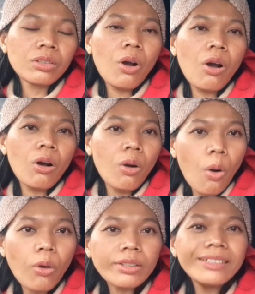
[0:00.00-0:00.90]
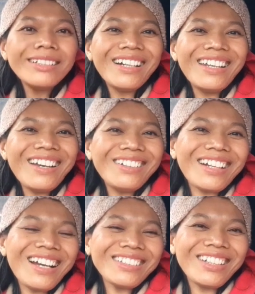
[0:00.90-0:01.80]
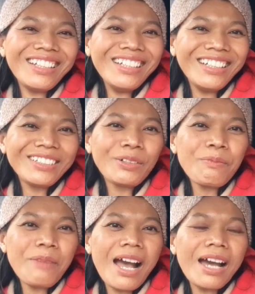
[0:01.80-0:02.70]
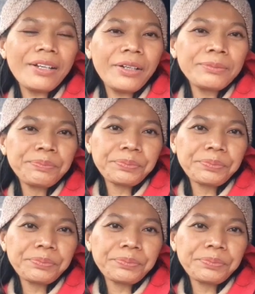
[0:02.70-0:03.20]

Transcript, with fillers: ก็ 6 เดือนแล้วนะคะ ตอนนี้เดือนกุมภาเนาะ